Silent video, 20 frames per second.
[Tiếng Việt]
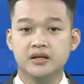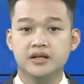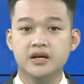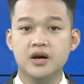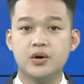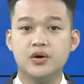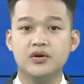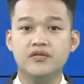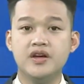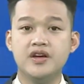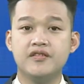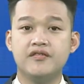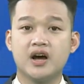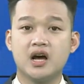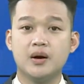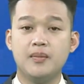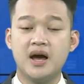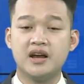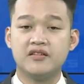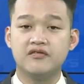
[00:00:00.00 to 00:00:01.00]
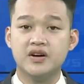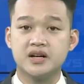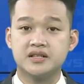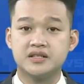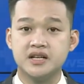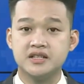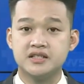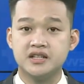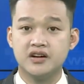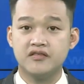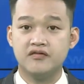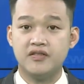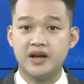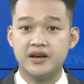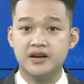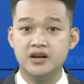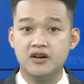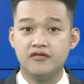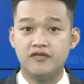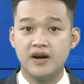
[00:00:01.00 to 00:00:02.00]
Thưa quý vị và các bạn, việc xây dựng và
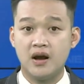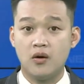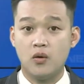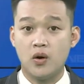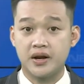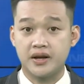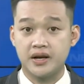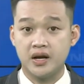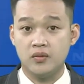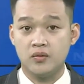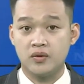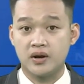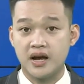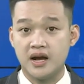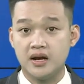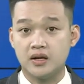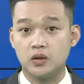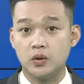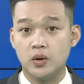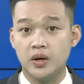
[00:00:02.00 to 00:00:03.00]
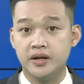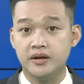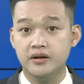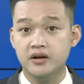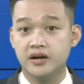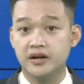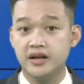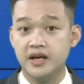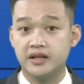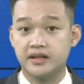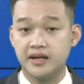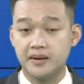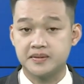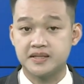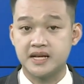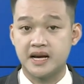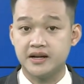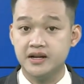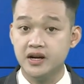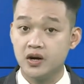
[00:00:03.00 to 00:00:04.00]
đưa vào hoạt động các tuyến đường điện thắp
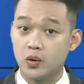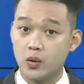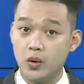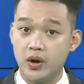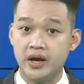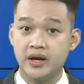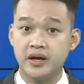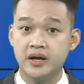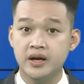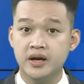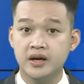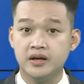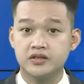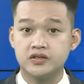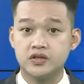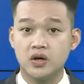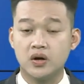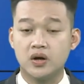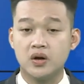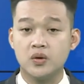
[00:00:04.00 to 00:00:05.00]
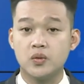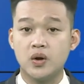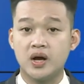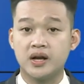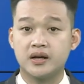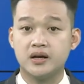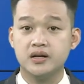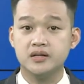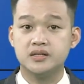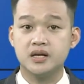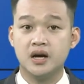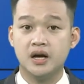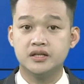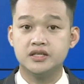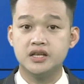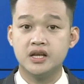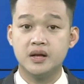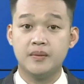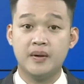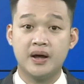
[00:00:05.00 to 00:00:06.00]
sáng đường quê do công đoàn cơ sở
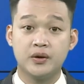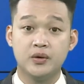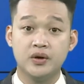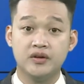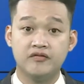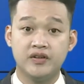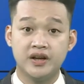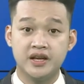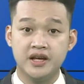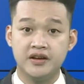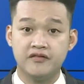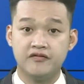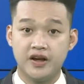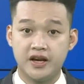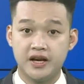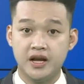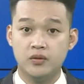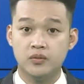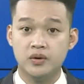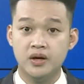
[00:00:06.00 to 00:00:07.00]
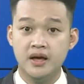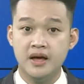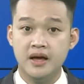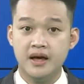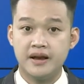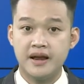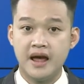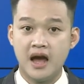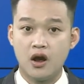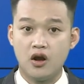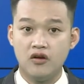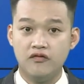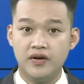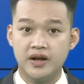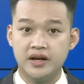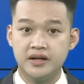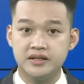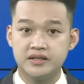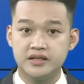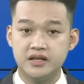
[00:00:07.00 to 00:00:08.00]
trên địa bàn huyện Văn Yên phát động đã góp
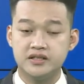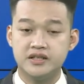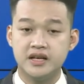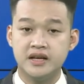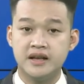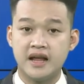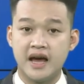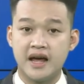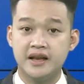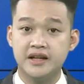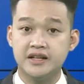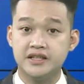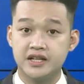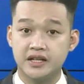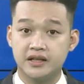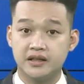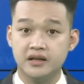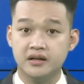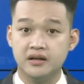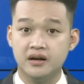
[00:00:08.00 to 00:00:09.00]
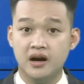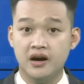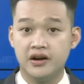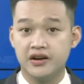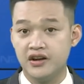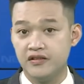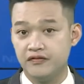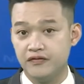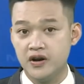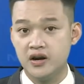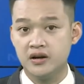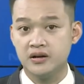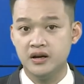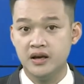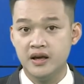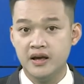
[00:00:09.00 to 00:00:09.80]
phần giữ gìn an ninh trật tự ở địa phương,